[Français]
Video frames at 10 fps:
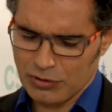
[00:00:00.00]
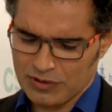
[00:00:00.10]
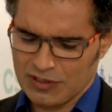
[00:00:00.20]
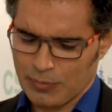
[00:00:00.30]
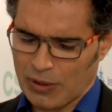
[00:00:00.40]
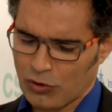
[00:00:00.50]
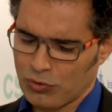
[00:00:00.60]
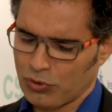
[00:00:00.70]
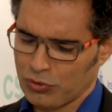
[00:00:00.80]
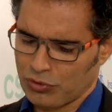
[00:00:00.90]
nautiques
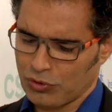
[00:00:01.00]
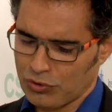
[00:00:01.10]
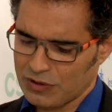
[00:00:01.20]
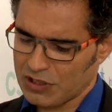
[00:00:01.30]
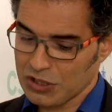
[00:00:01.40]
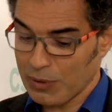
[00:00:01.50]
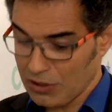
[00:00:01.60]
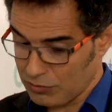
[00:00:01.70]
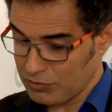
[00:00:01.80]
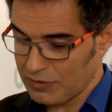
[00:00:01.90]
parcourus sur deux archipels,
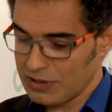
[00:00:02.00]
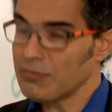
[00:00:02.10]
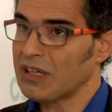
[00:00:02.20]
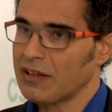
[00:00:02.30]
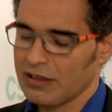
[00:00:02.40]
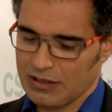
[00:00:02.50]
donc vous l'avez dit, Madère